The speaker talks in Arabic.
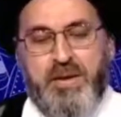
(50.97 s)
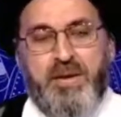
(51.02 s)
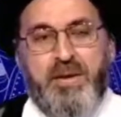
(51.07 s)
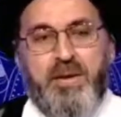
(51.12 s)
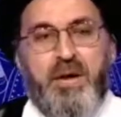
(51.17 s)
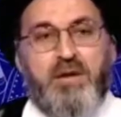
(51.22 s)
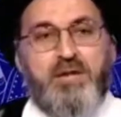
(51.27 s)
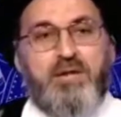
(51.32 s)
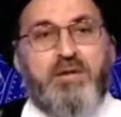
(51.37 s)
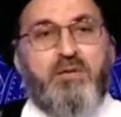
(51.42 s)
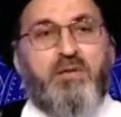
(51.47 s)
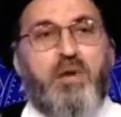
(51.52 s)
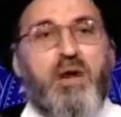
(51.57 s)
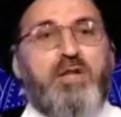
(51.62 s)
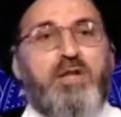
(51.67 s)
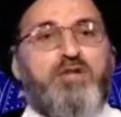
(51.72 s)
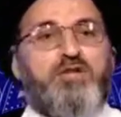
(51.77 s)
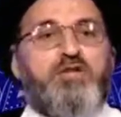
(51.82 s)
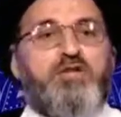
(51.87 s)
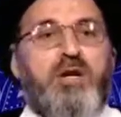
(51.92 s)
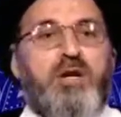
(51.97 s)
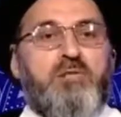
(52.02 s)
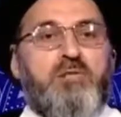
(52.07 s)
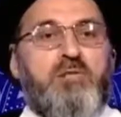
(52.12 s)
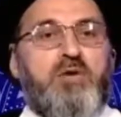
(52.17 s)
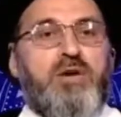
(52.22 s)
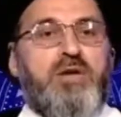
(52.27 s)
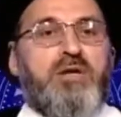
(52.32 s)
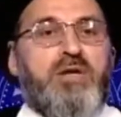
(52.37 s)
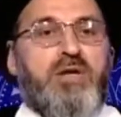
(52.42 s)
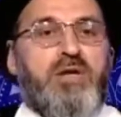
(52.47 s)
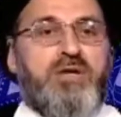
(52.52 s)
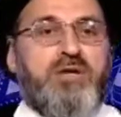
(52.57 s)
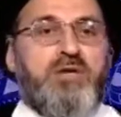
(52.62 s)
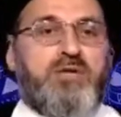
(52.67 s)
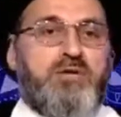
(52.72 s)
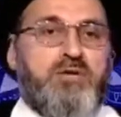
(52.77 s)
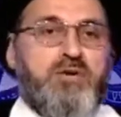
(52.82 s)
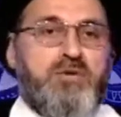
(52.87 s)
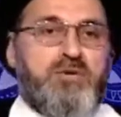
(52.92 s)
ادري والدك يحب وحده عندها
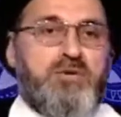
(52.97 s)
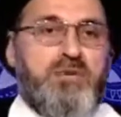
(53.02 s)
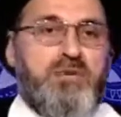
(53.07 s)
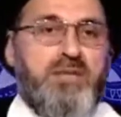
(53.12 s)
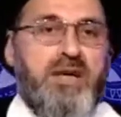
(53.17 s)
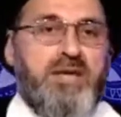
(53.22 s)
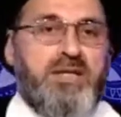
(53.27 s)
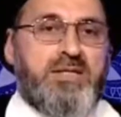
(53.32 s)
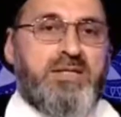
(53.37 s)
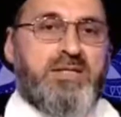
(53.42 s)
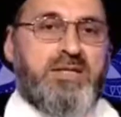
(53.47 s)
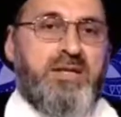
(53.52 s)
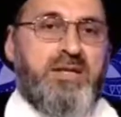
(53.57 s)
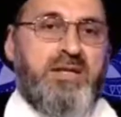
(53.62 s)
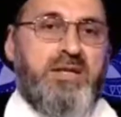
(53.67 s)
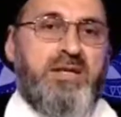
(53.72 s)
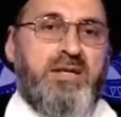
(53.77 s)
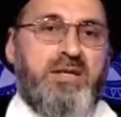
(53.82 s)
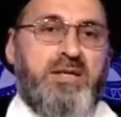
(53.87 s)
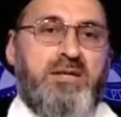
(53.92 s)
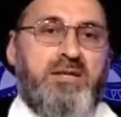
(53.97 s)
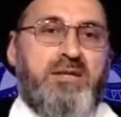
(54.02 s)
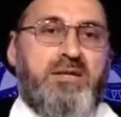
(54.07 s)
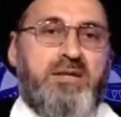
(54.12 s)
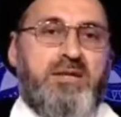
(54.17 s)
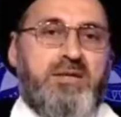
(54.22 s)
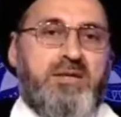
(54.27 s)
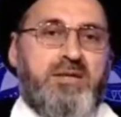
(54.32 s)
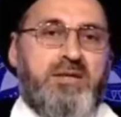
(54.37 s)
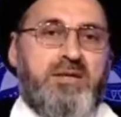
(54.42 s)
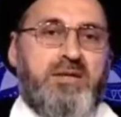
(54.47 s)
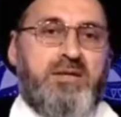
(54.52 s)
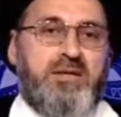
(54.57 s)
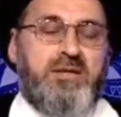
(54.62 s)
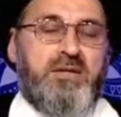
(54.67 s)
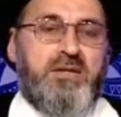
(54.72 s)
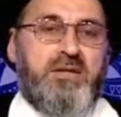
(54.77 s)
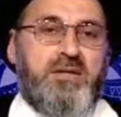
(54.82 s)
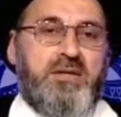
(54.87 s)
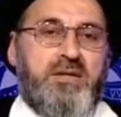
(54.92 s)
زوج ما يستحي
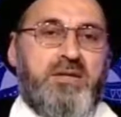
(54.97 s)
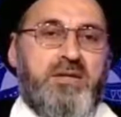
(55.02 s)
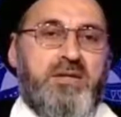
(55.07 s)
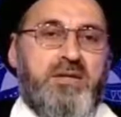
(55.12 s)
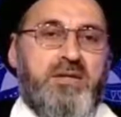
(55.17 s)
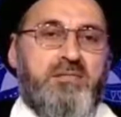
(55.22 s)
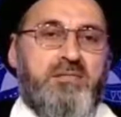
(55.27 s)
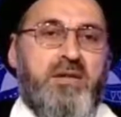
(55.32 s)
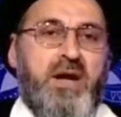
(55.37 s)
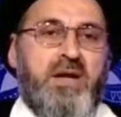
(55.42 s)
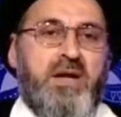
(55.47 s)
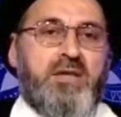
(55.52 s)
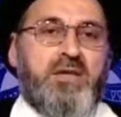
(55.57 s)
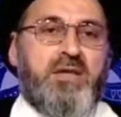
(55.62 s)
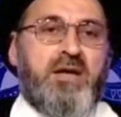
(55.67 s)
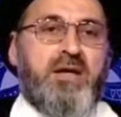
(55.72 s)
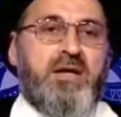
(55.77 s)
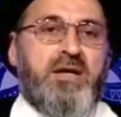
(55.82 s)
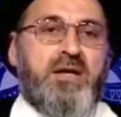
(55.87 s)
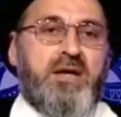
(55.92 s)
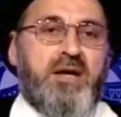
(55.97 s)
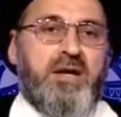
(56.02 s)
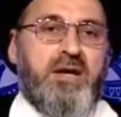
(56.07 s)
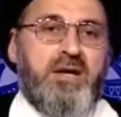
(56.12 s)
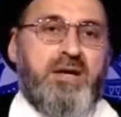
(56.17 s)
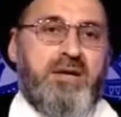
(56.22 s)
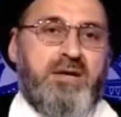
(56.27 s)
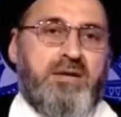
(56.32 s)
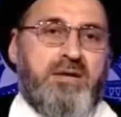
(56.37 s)
ما عنده غيره